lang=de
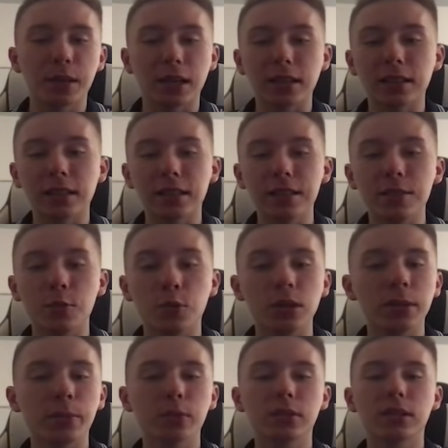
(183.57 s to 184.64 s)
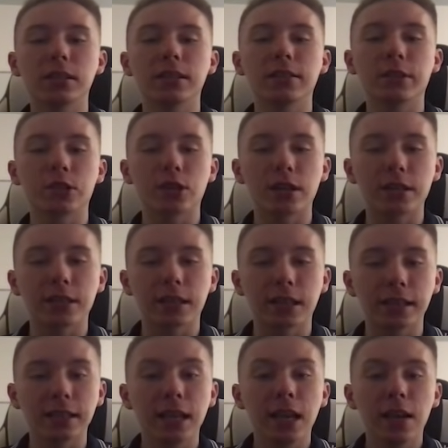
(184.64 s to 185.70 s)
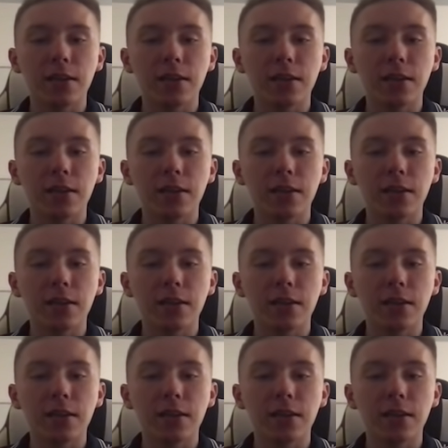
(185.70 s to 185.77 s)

man hat ja nie eine hundertprozentige Wahrscheinlichkeit.